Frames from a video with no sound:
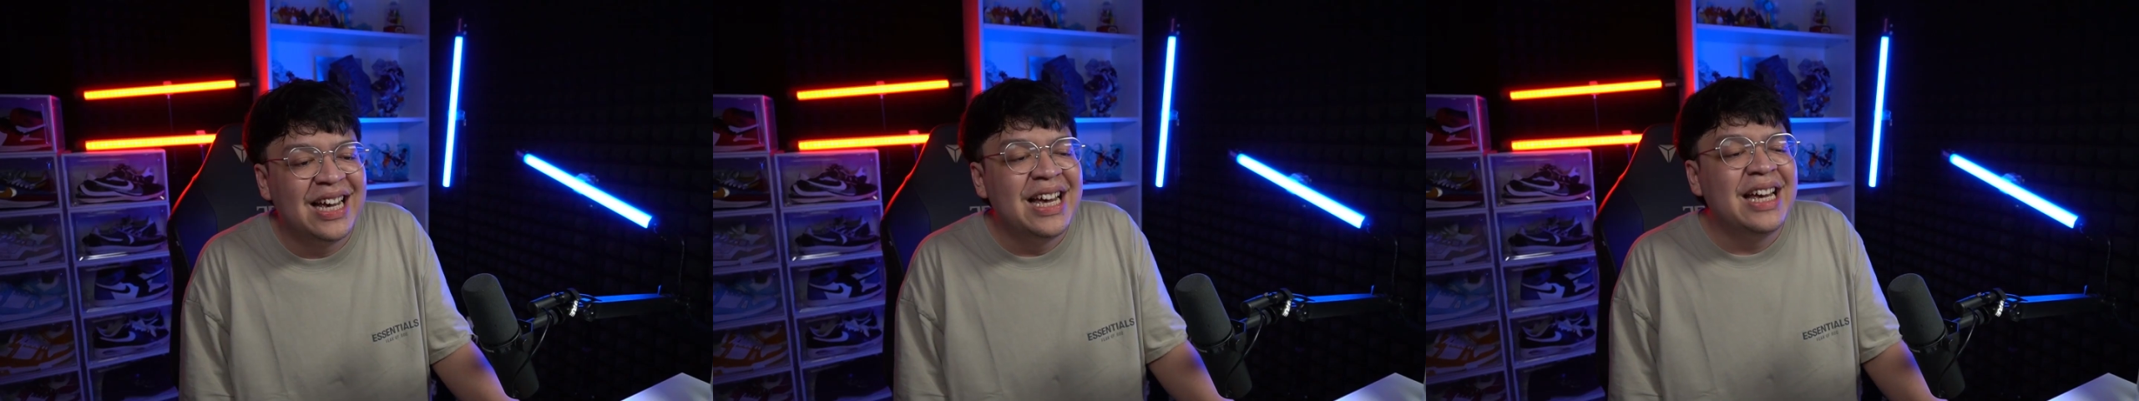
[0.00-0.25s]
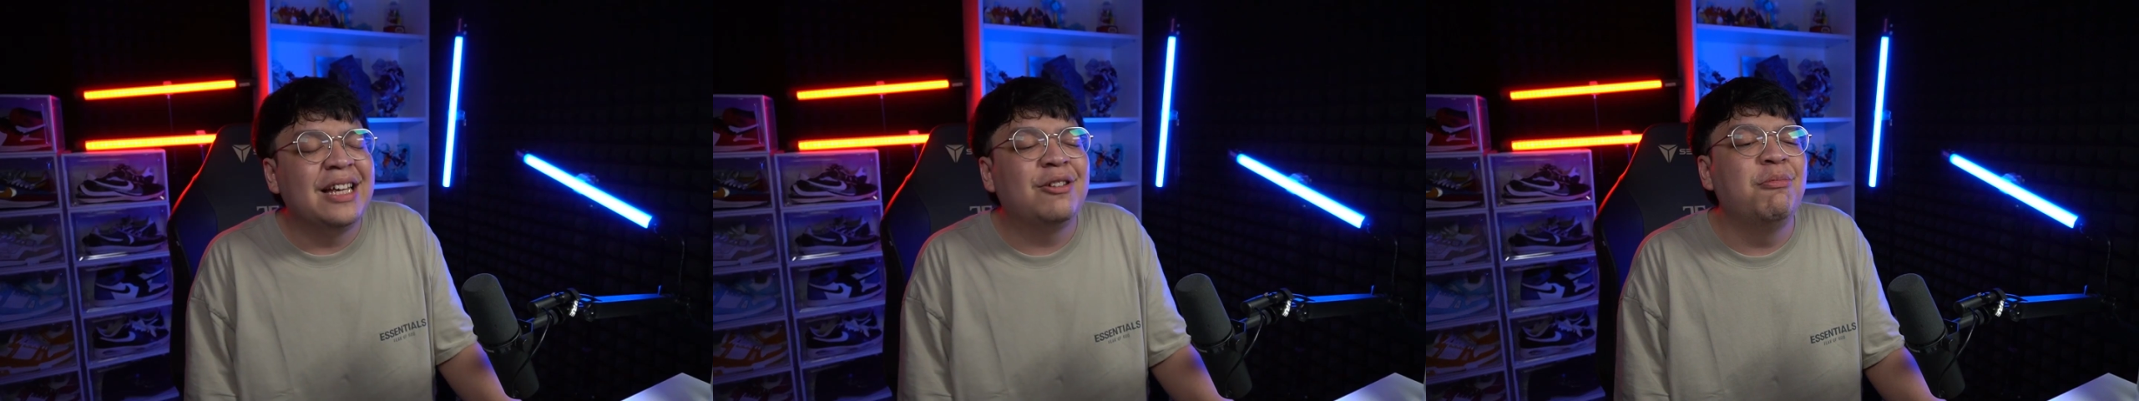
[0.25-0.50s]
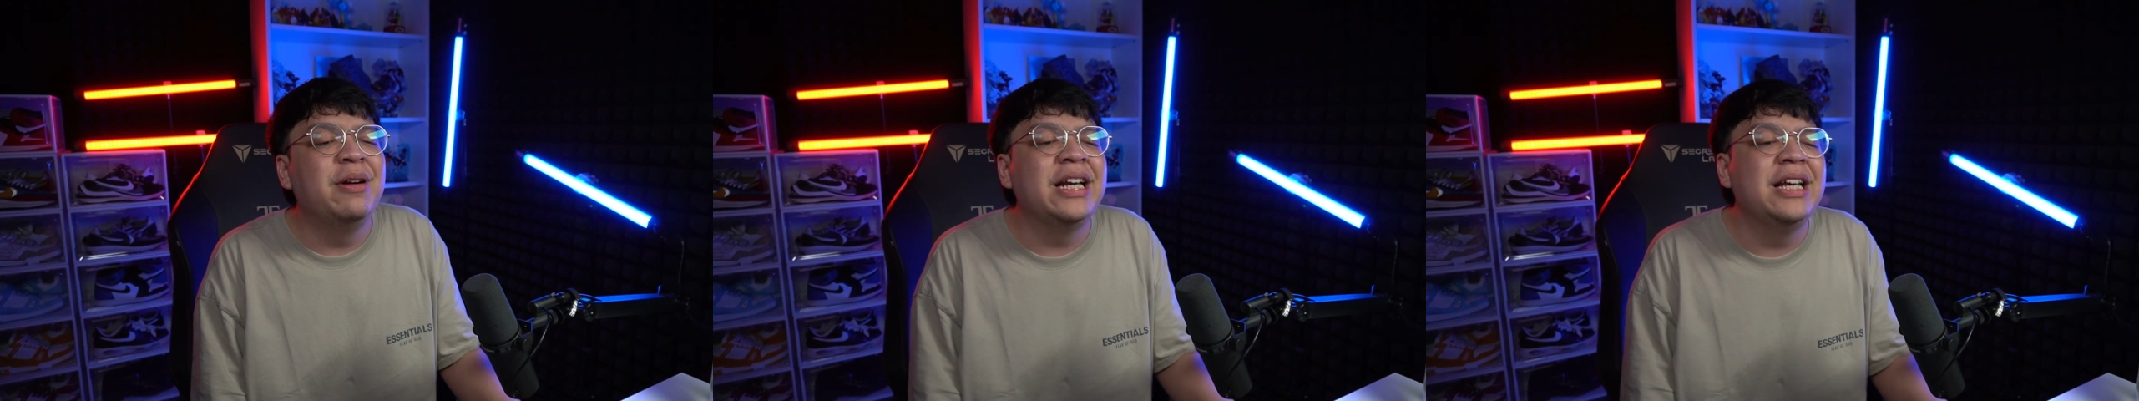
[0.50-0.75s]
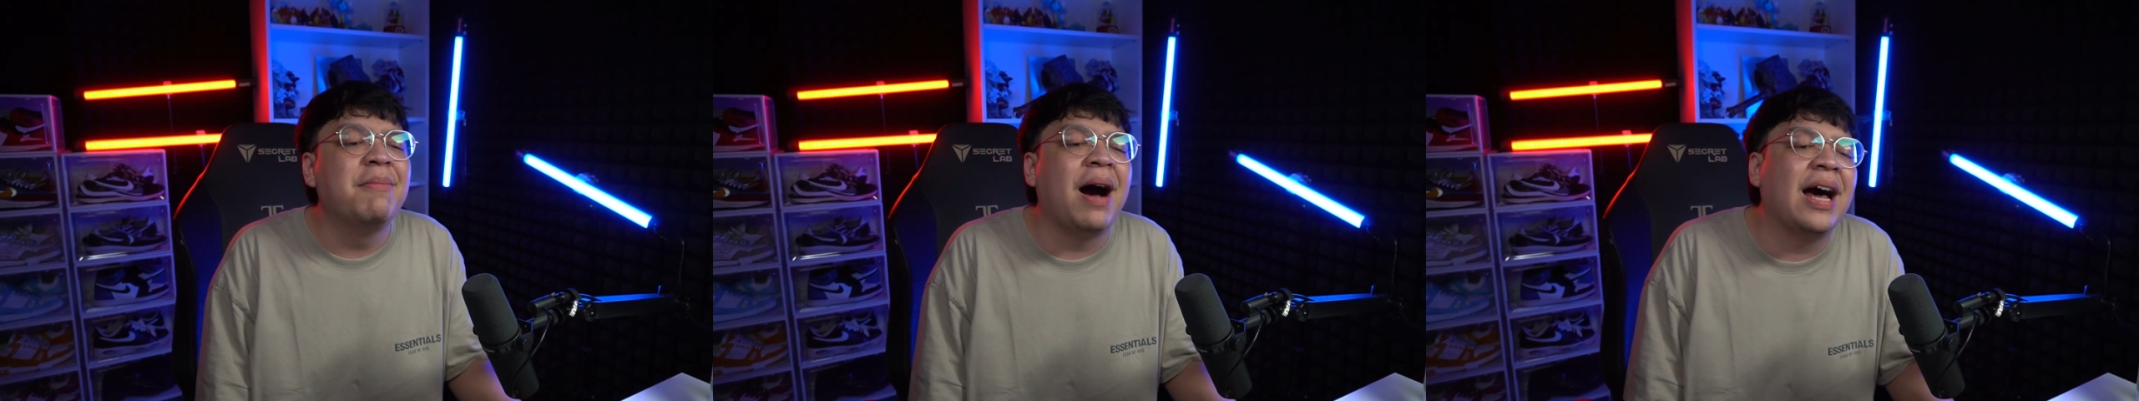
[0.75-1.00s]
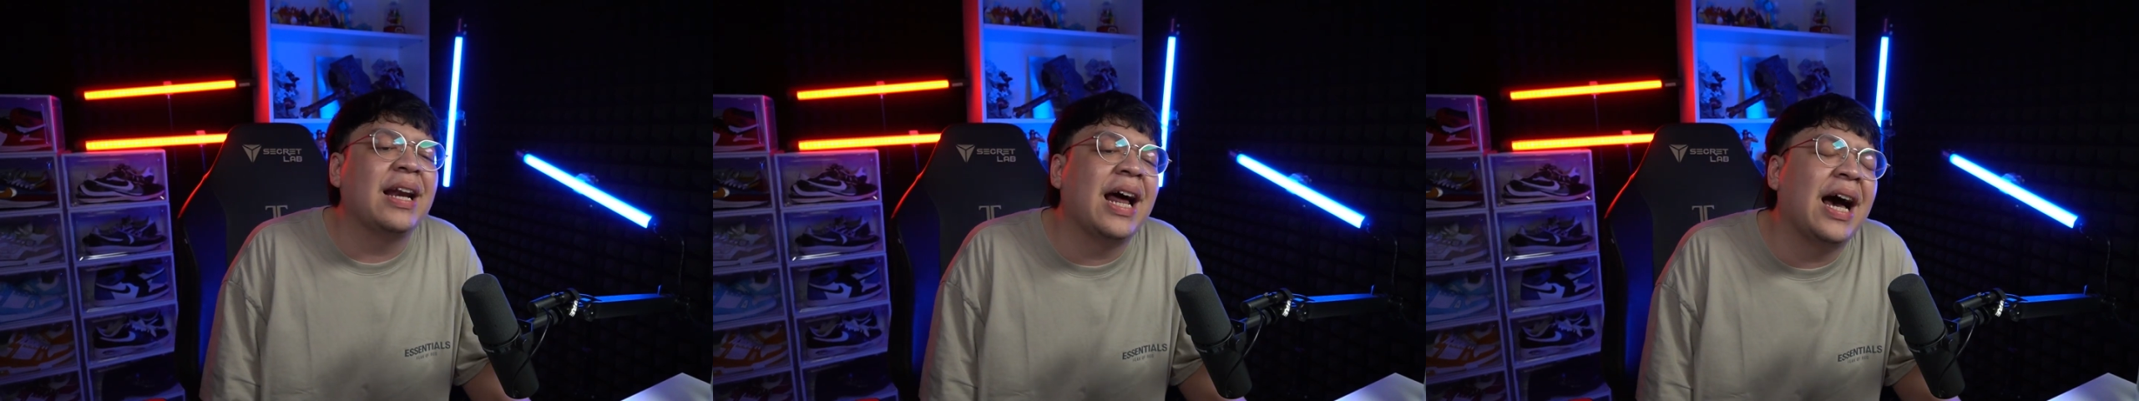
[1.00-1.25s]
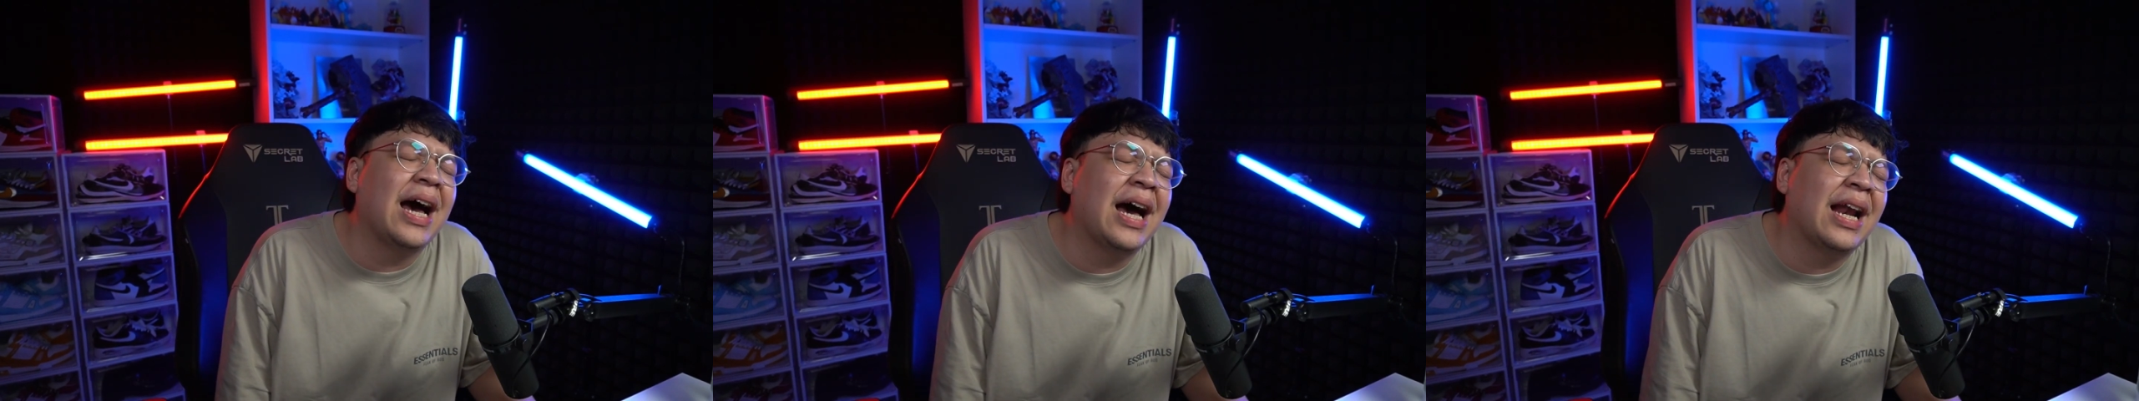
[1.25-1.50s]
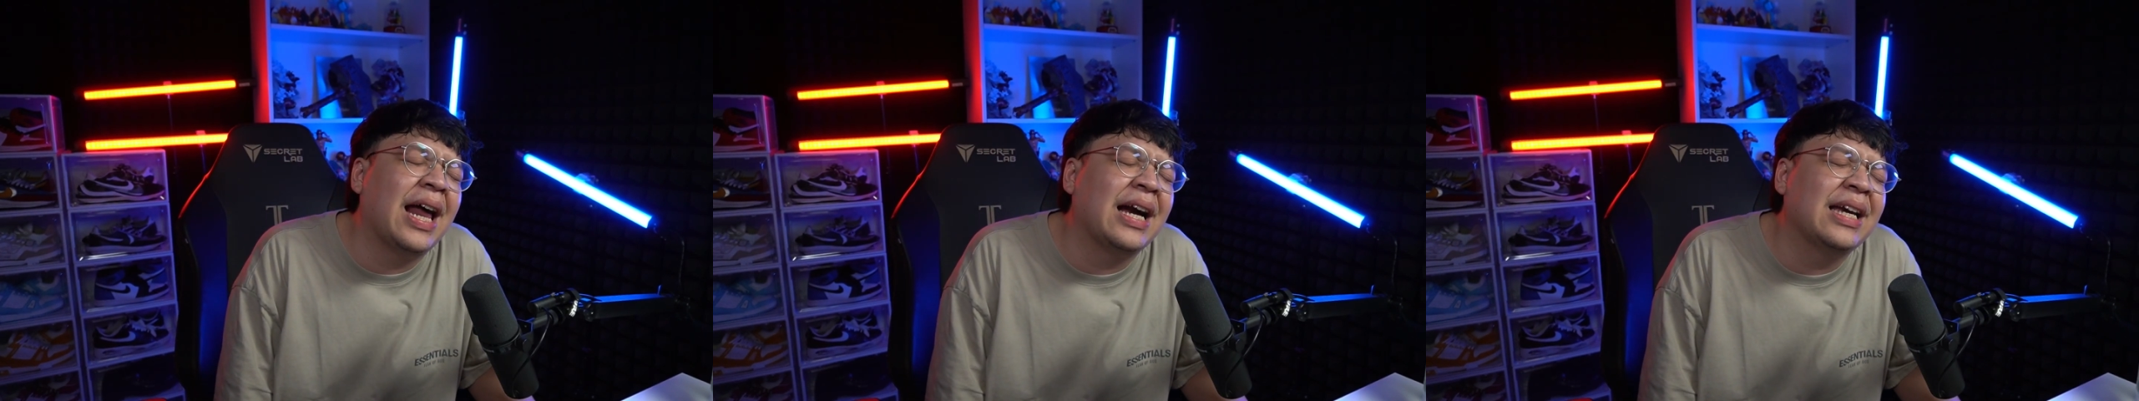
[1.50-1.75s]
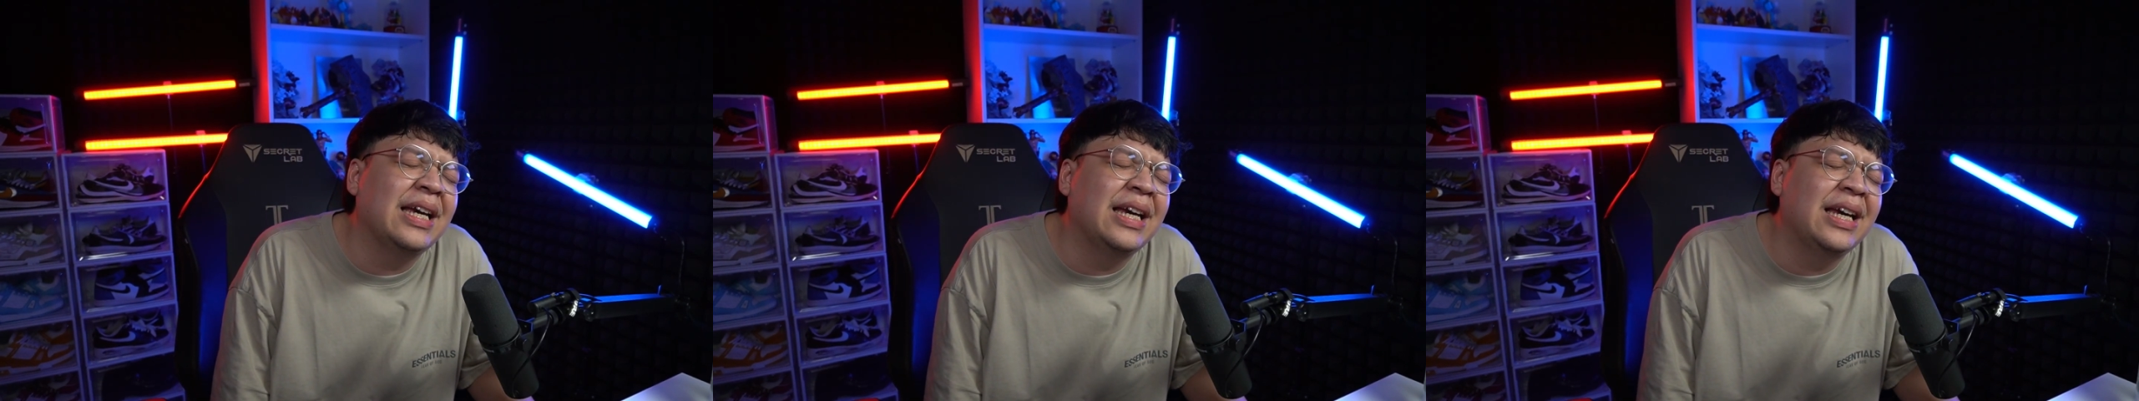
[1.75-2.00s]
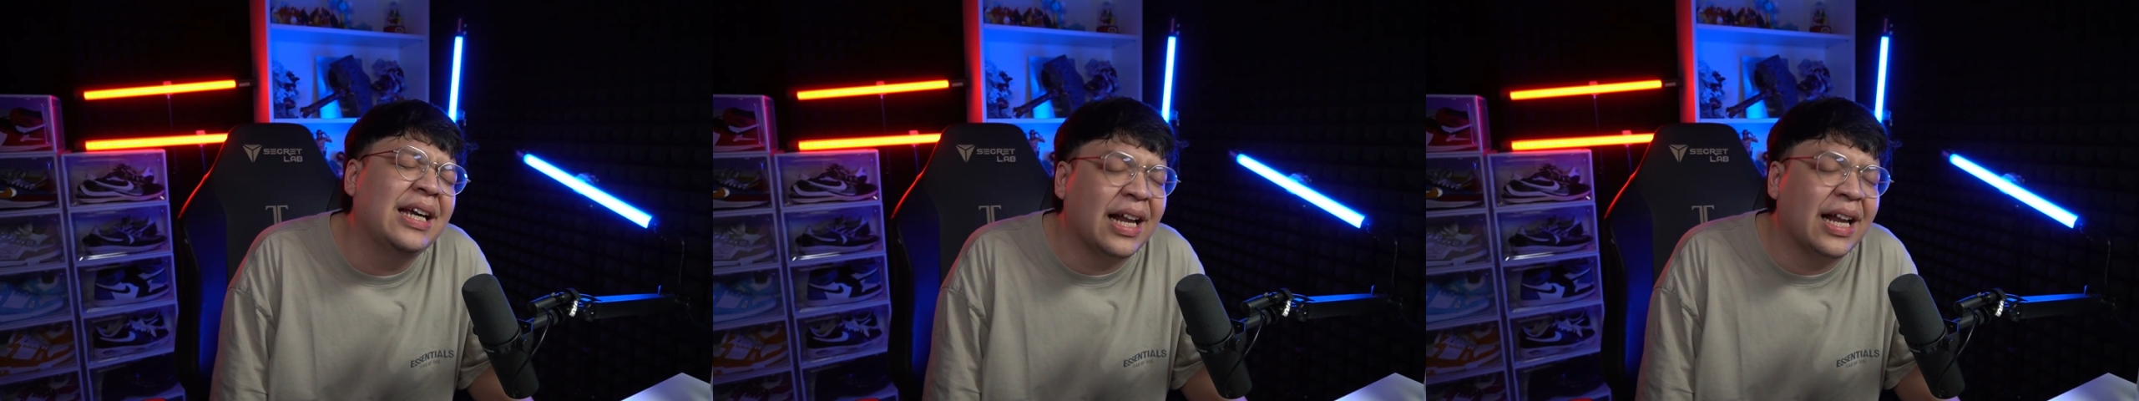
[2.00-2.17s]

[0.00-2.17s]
itu beli di mana lagi